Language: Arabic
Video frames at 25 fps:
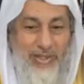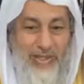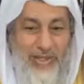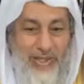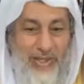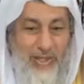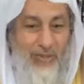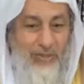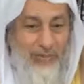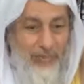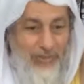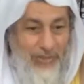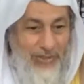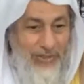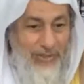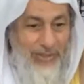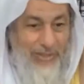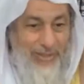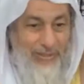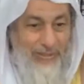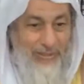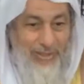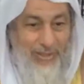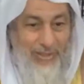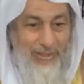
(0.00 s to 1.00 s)
ما الحل
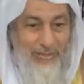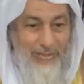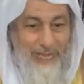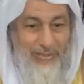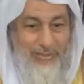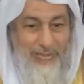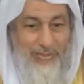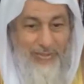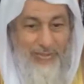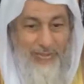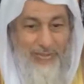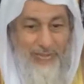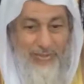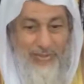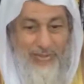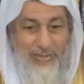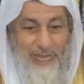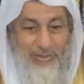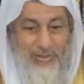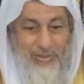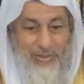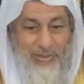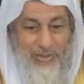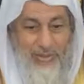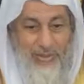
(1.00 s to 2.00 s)
في هذا الباب
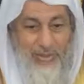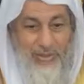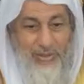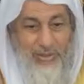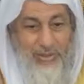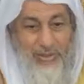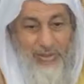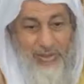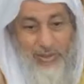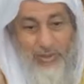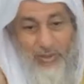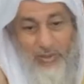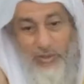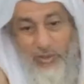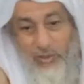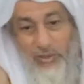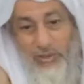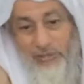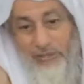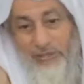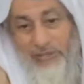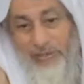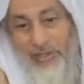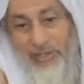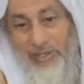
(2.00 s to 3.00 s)

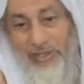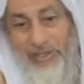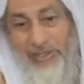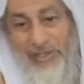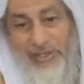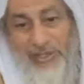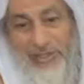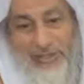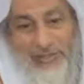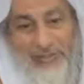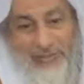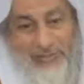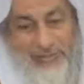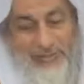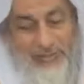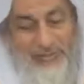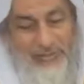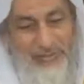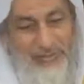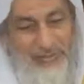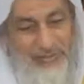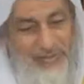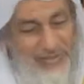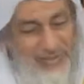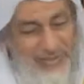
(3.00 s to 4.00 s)
أقول في
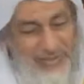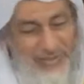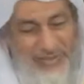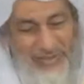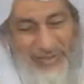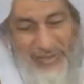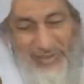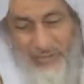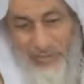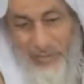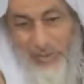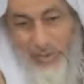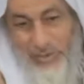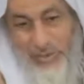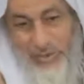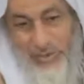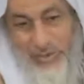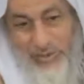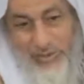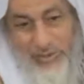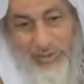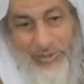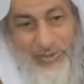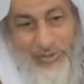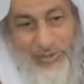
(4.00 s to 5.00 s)
هذا مثل هذا
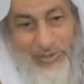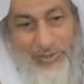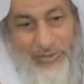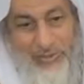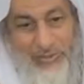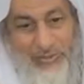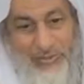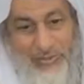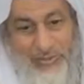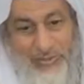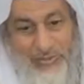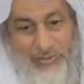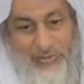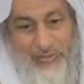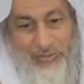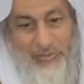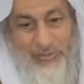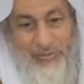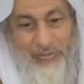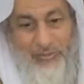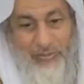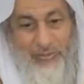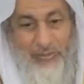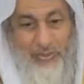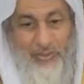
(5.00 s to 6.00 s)
الموطن
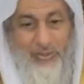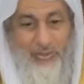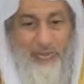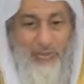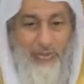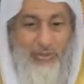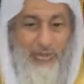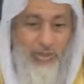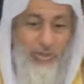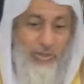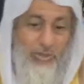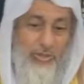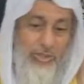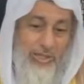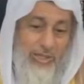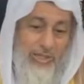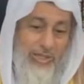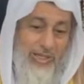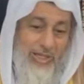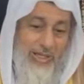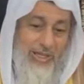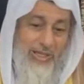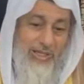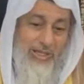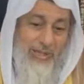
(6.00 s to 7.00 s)
والله
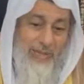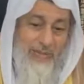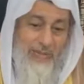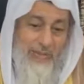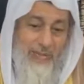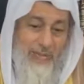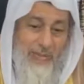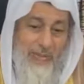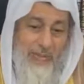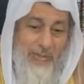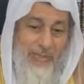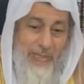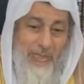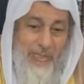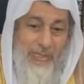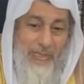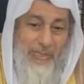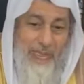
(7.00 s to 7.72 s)
تعالى أعلم